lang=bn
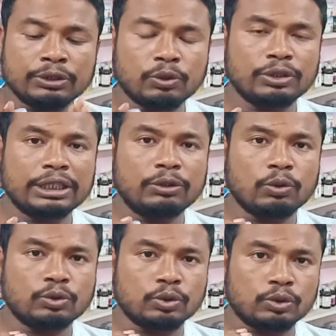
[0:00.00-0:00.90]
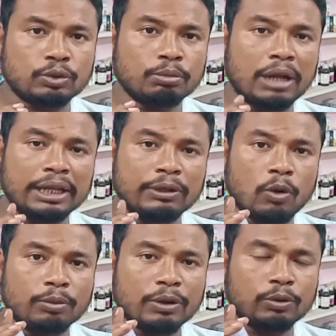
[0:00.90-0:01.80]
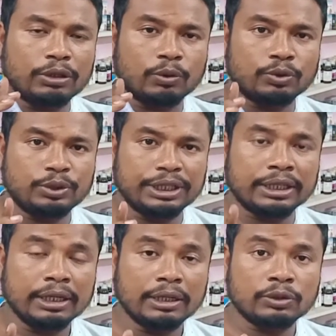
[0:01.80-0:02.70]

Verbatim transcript: স্টোরেজ জাতীয় ওষুধ বা এই অমনাকোটেল ওষুধটিকে